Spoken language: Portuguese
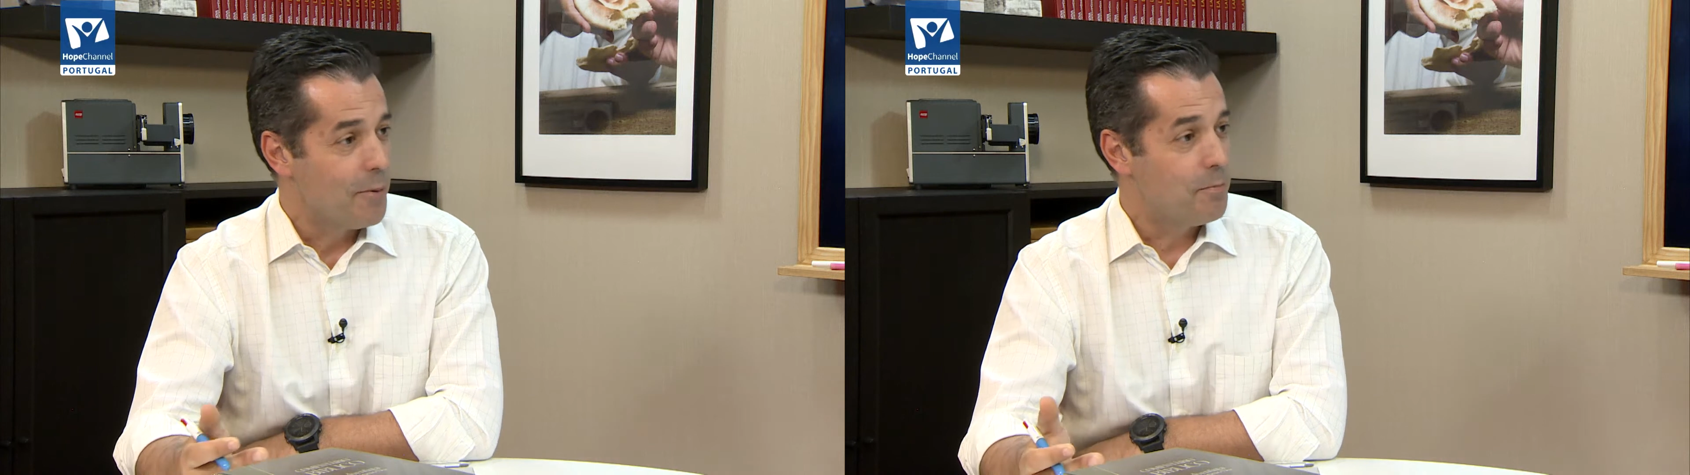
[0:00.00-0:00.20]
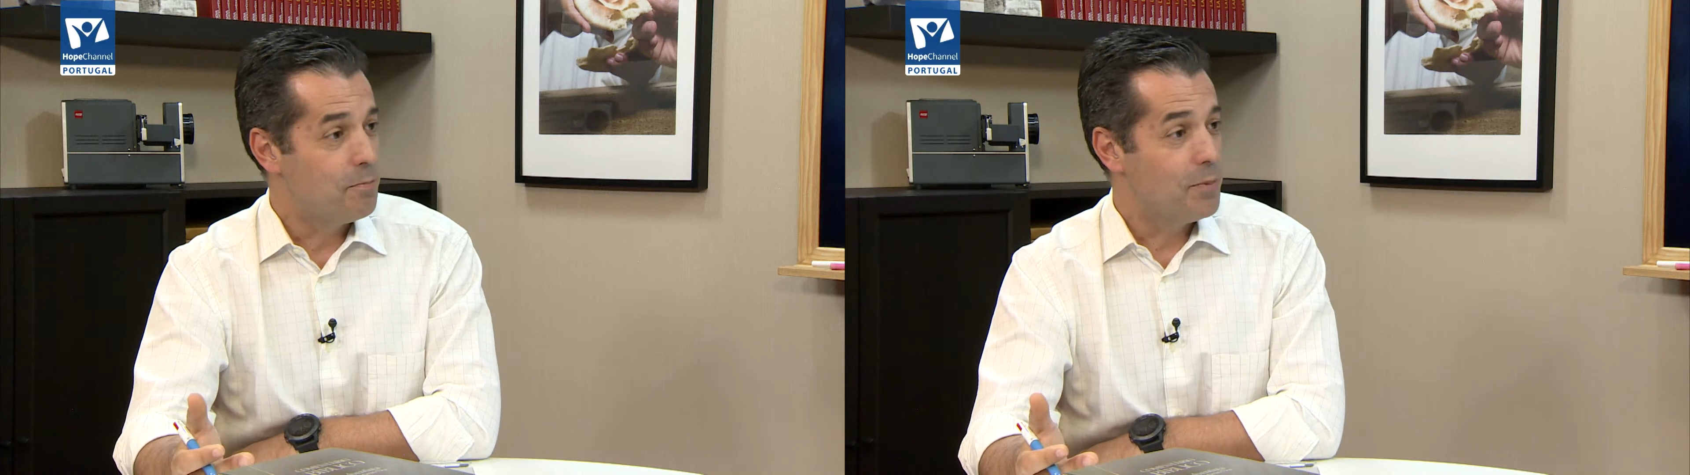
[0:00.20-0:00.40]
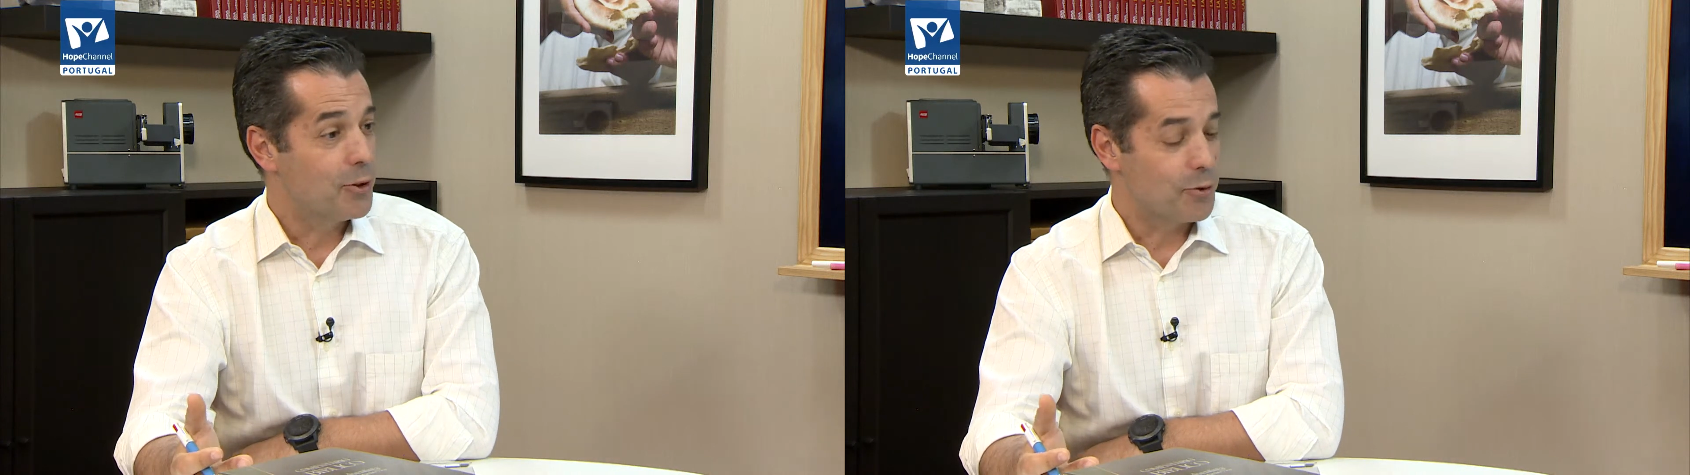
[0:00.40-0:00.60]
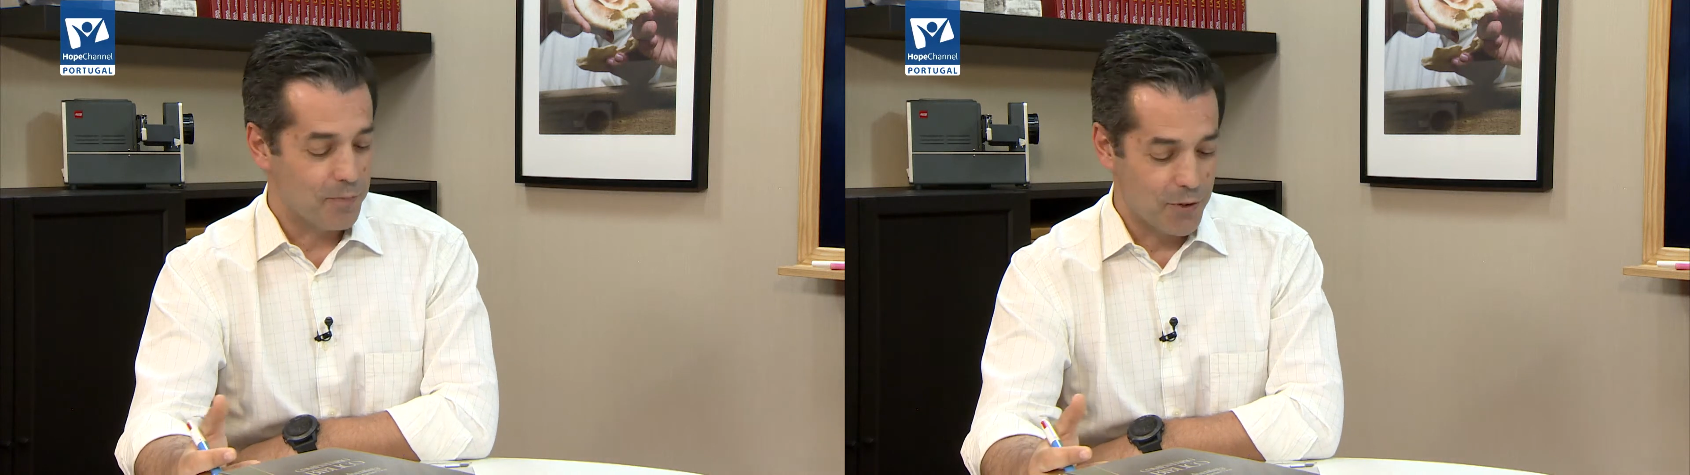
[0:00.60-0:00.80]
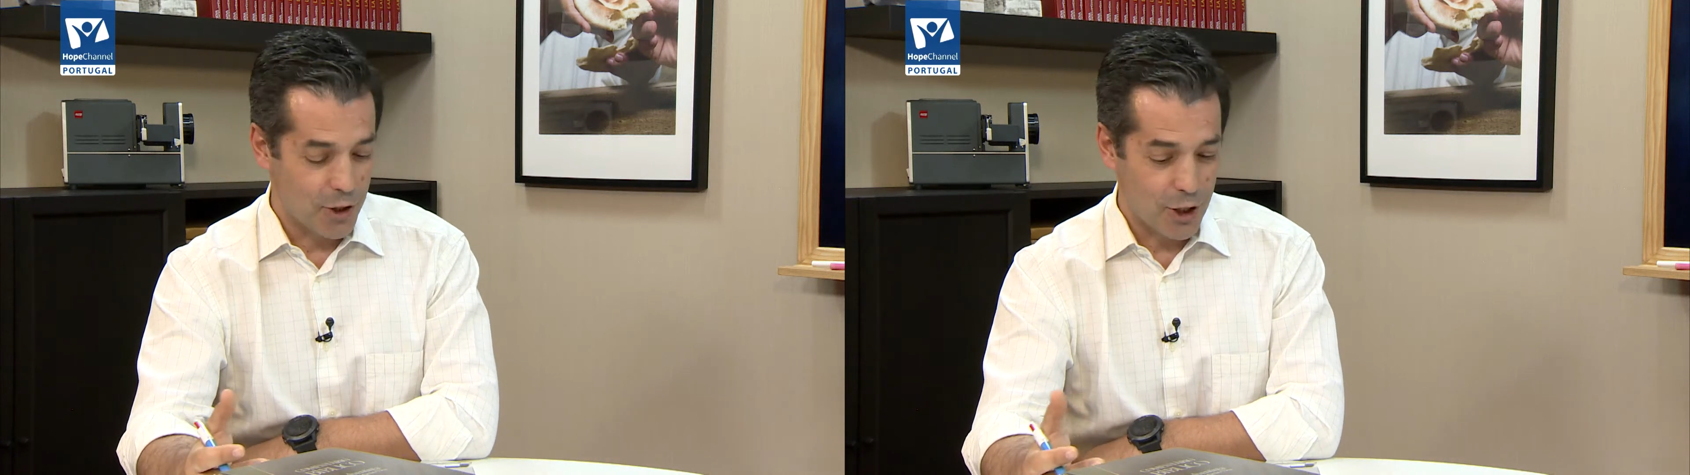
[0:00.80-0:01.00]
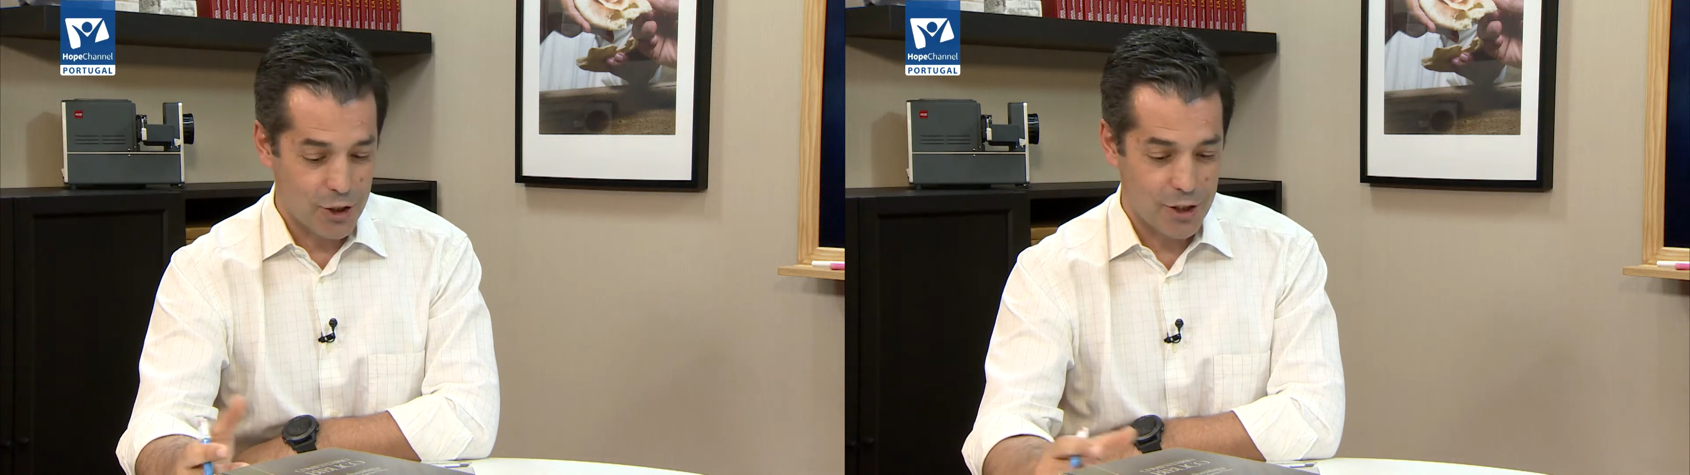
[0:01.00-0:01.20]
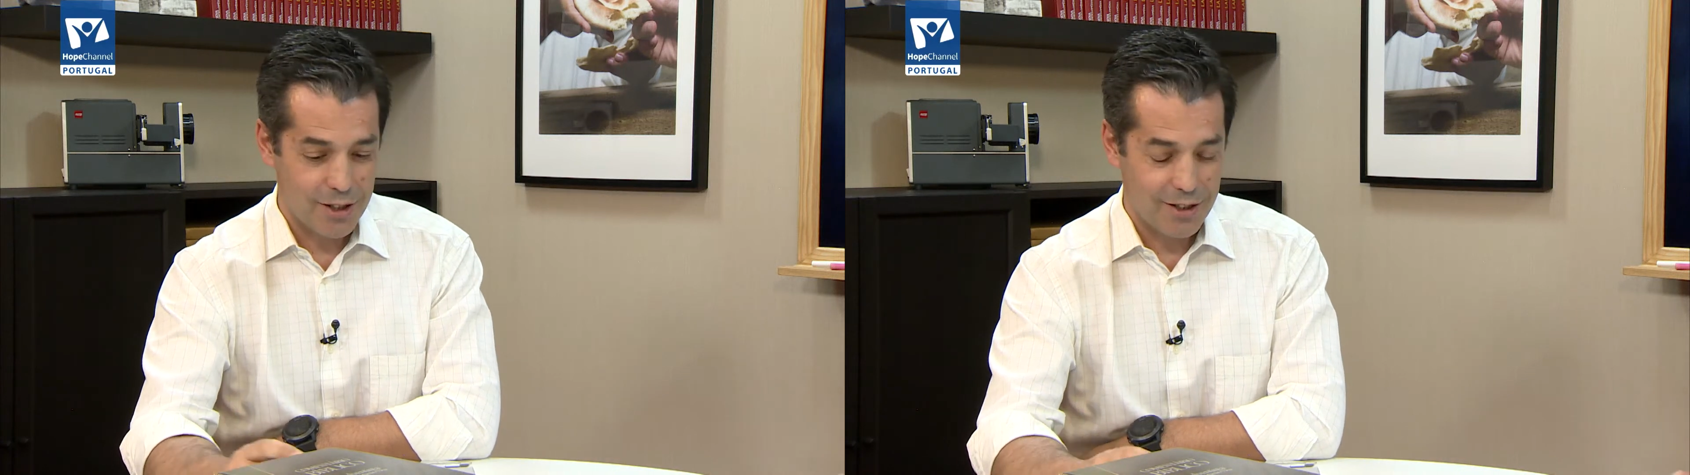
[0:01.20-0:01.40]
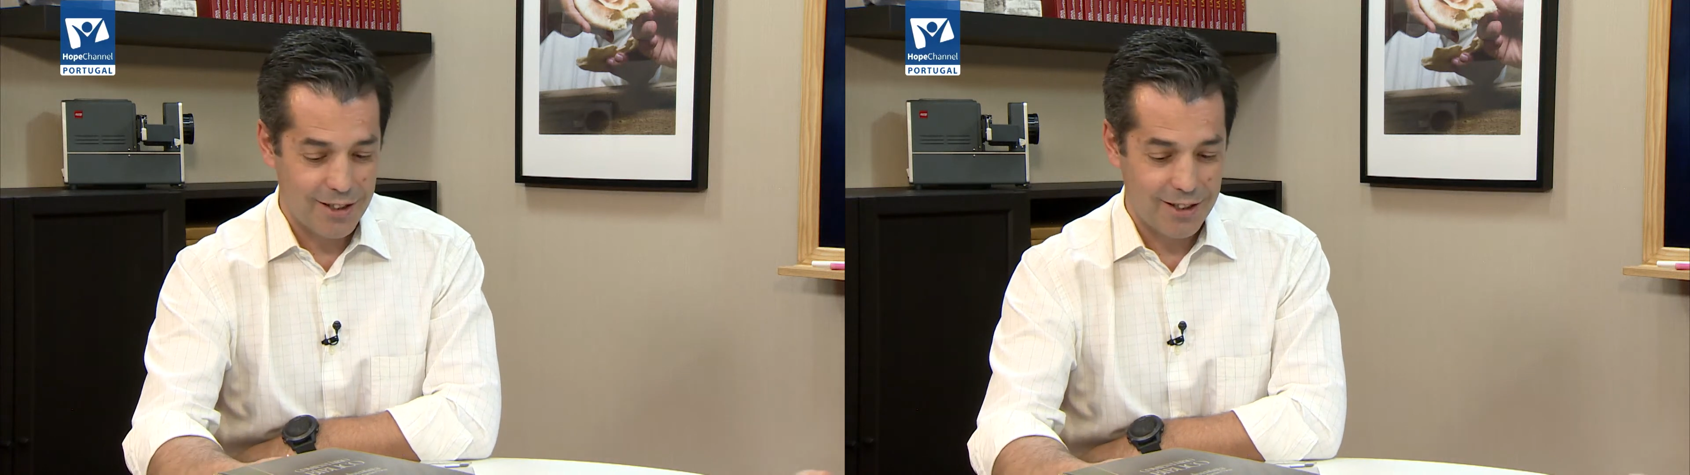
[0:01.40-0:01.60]
É. Pedro, nós
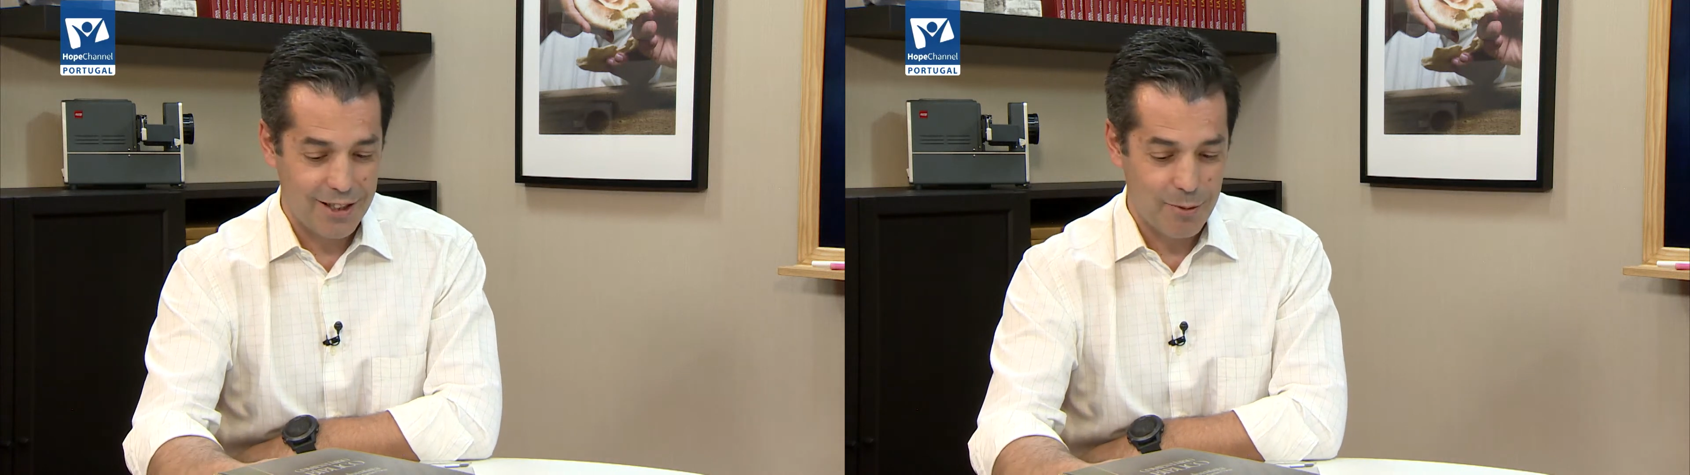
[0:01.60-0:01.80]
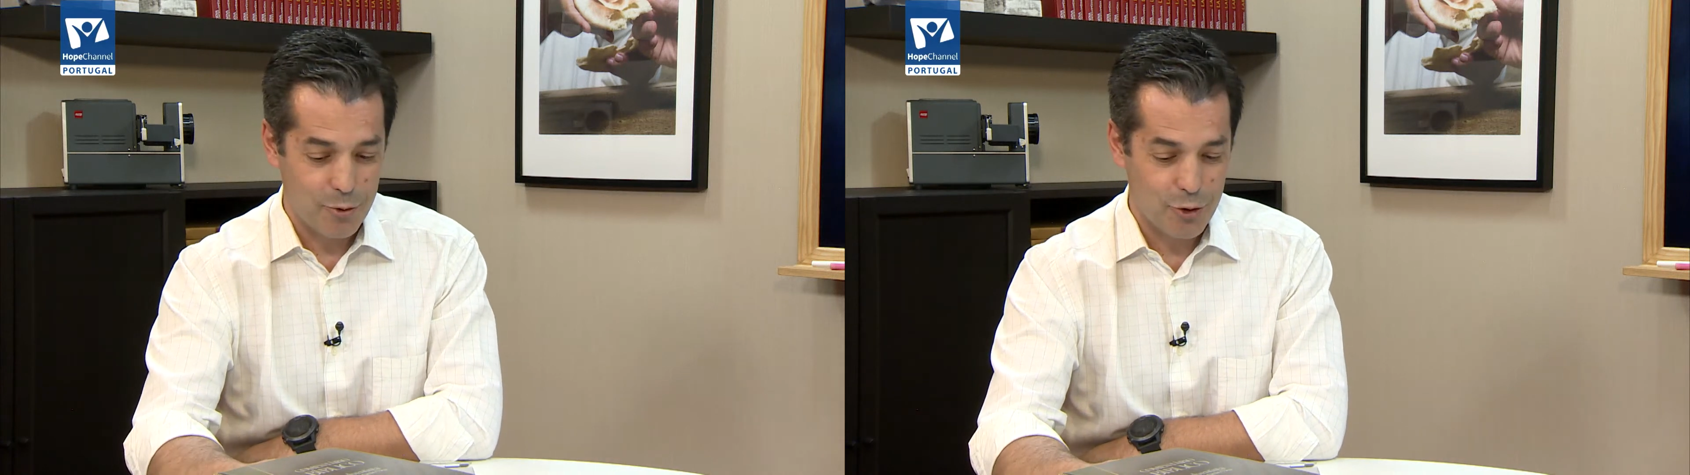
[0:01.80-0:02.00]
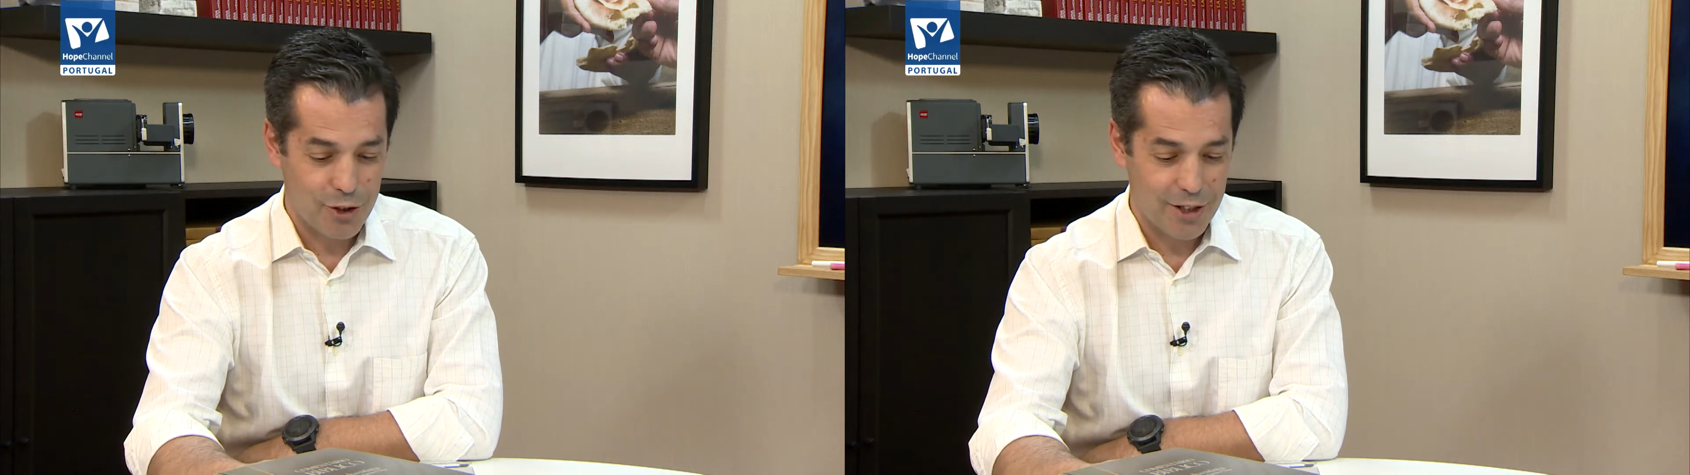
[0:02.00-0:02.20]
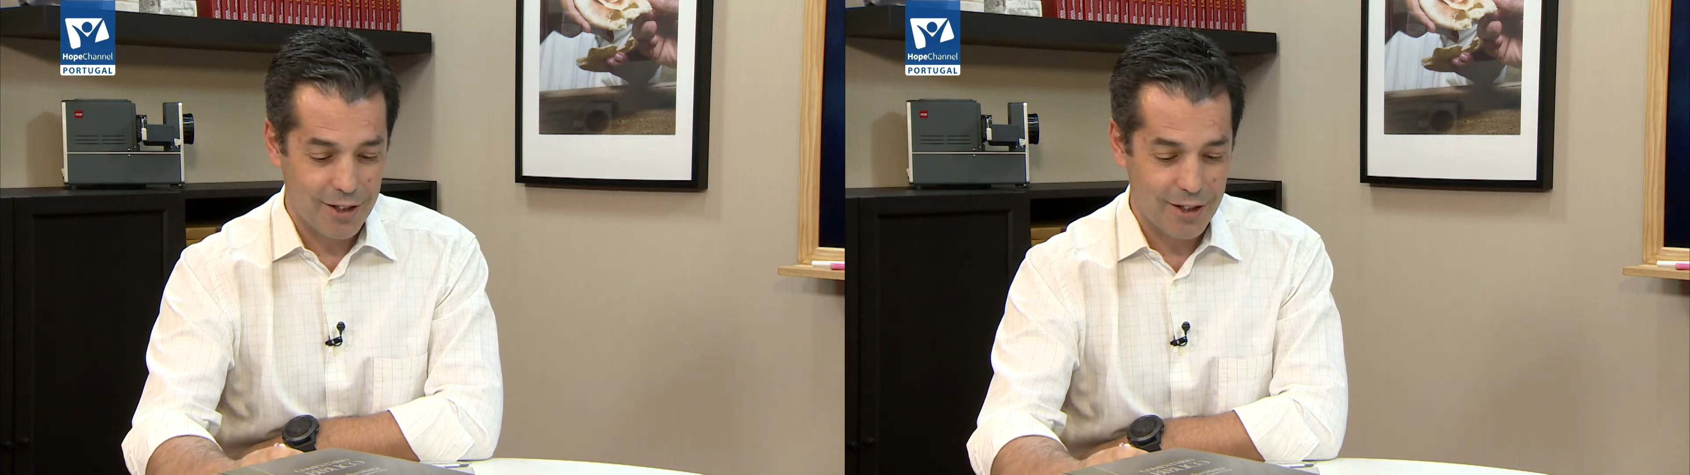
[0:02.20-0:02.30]
uh, temos, uh,